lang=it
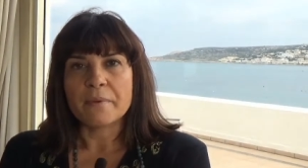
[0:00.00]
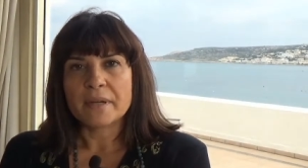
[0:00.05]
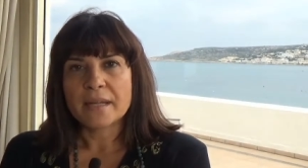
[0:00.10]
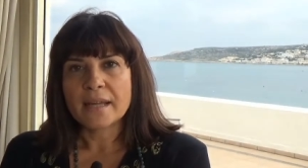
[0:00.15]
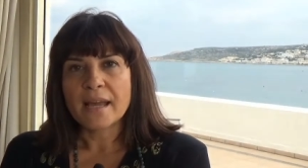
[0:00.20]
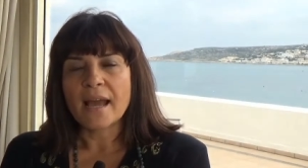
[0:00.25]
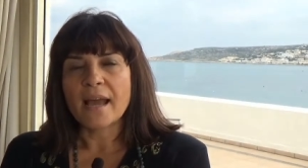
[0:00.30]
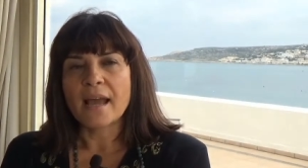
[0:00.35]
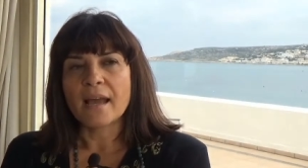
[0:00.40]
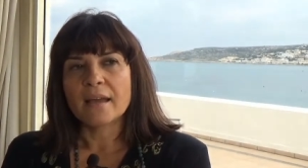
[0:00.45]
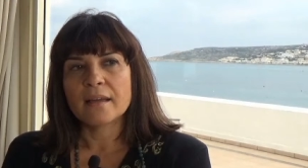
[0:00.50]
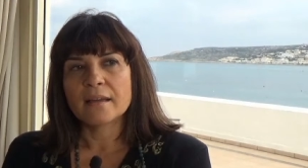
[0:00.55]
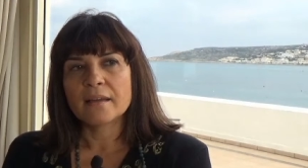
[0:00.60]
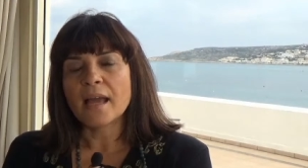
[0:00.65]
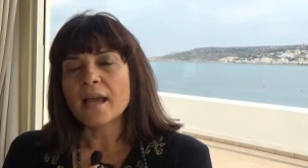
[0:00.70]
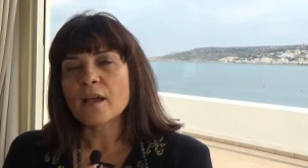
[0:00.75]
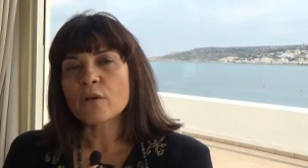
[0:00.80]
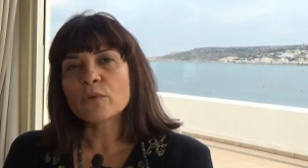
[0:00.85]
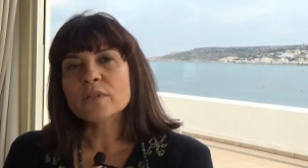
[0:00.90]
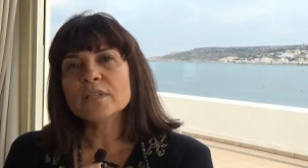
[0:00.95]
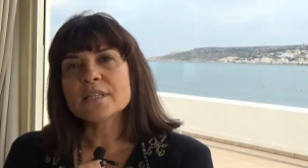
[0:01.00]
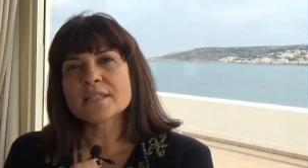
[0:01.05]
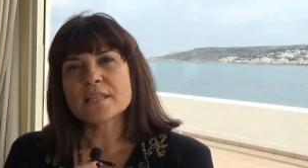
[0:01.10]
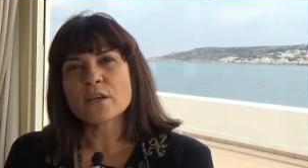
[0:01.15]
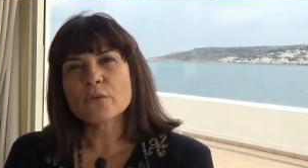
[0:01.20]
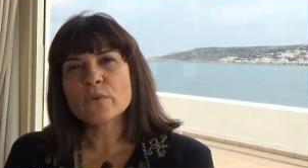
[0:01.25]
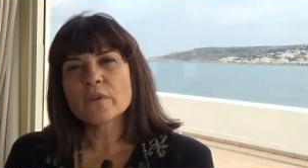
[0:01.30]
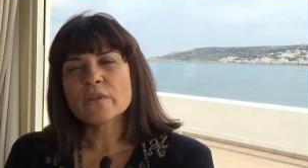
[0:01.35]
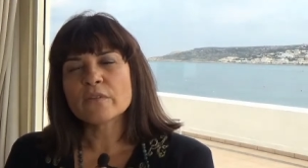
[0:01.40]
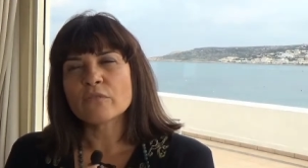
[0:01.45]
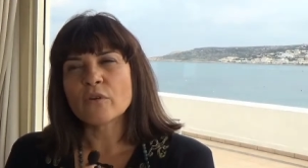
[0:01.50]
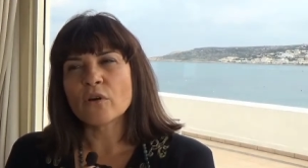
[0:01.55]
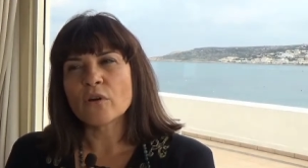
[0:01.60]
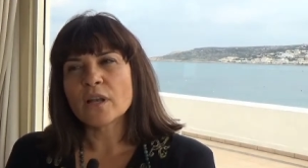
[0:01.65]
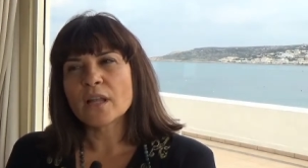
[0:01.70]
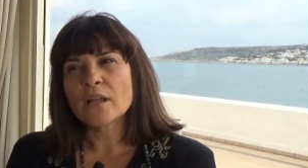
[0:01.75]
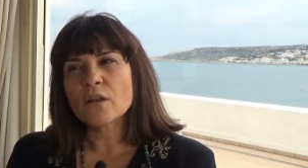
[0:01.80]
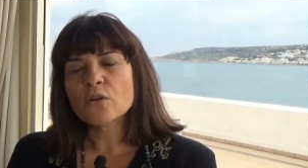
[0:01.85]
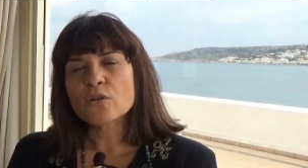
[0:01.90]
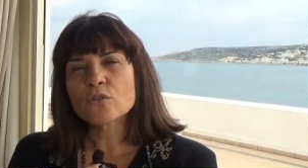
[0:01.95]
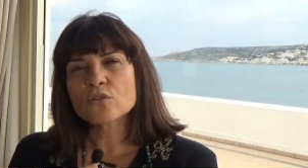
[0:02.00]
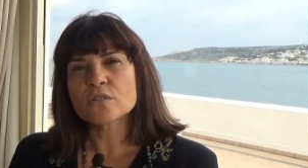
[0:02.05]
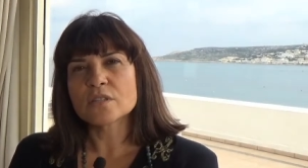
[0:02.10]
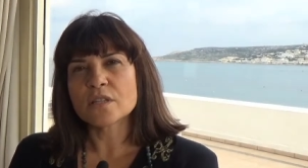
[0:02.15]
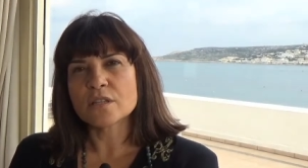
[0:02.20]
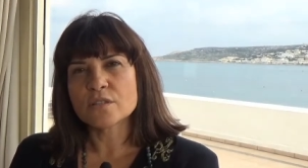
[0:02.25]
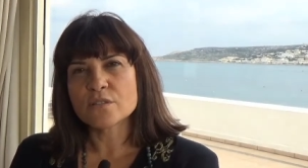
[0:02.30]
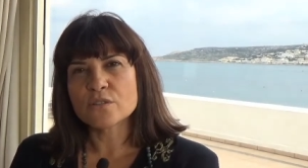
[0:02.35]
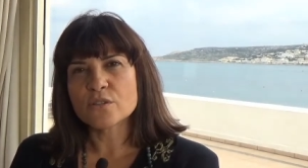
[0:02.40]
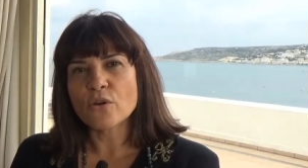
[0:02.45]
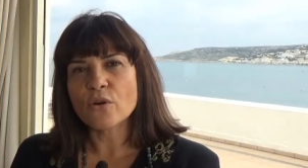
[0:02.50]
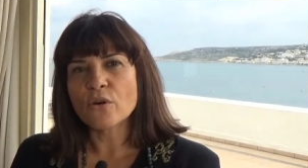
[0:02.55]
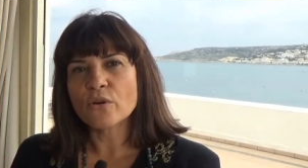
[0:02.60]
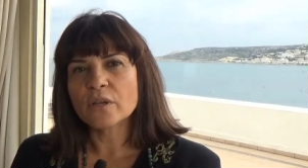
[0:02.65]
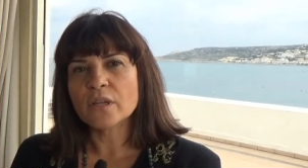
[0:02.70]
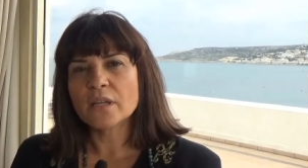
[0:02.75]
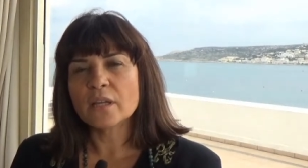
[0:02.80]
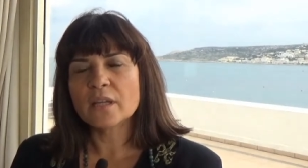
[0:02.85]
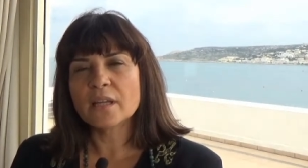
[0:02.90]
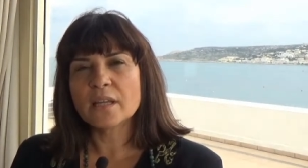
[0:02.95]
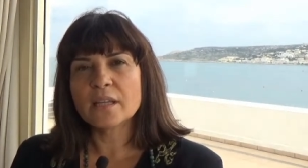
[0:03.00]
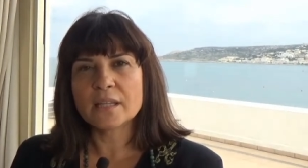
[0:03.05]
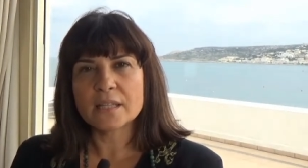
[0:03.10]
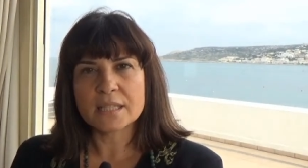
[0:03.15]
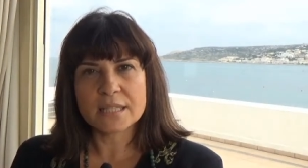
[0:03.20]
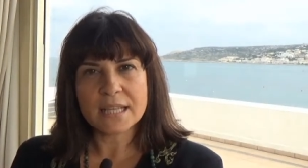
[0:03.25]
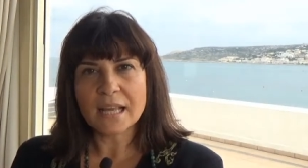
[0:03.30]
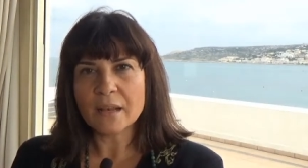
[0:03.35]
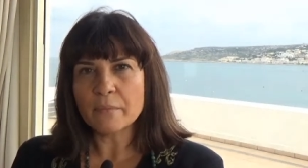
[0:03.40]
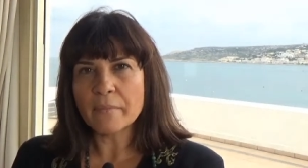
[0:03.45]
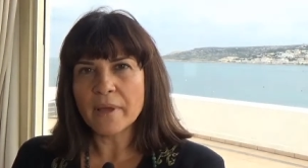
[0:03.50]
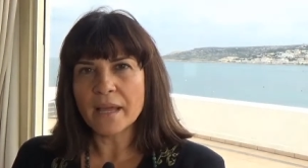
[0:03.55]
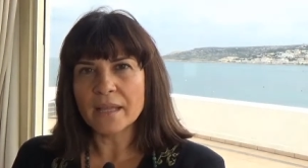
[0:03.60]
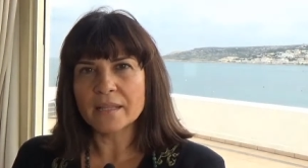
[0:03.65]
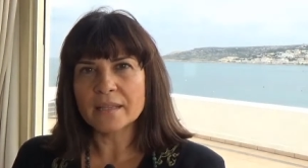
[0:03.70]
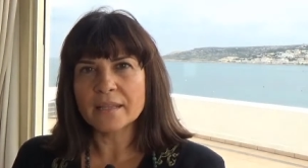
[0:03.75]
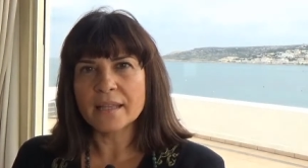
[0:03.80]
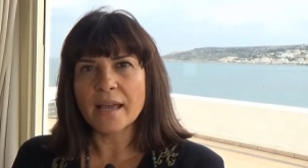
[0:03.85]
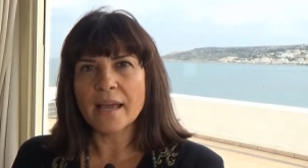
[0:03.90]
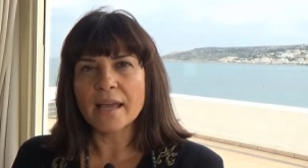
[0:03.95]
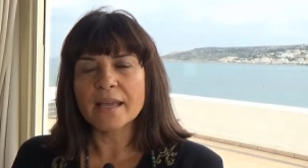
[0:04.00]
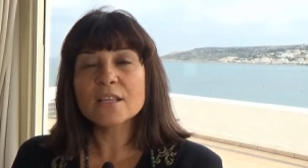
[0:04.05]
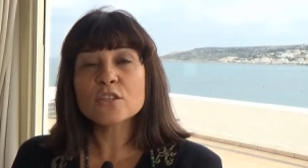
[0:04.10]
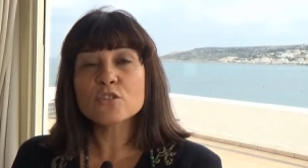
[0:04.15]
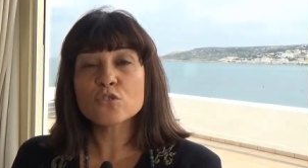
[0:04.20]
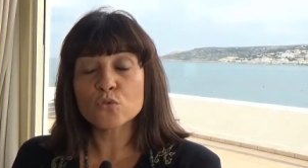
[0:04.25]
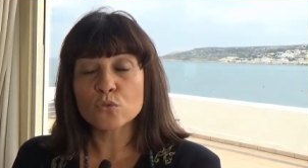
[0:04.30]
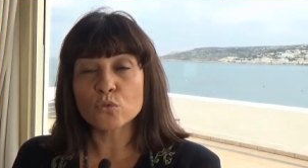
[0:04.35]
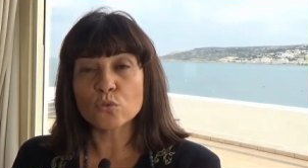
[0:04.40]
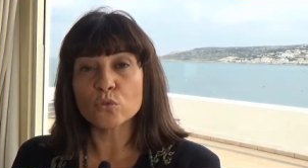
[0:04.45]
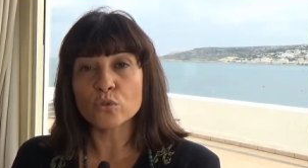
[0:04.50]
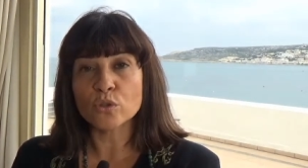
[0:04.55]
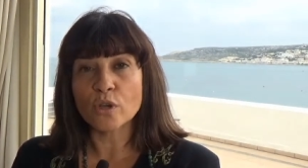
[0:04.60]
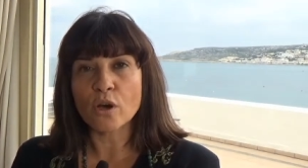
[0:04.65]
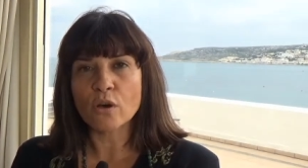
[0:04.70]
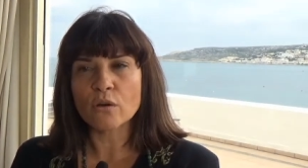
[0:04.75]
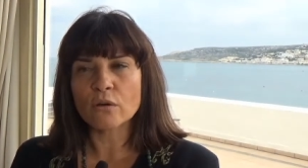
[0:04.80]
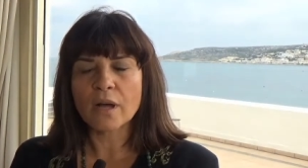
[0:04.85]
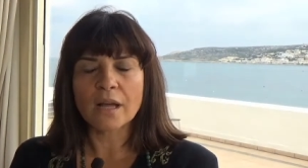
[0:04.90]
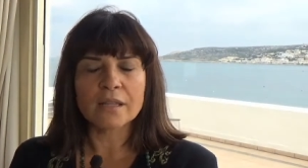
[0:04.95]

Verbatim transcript: Perché e quindi seguivo le loro sessioni inizialmente in studio,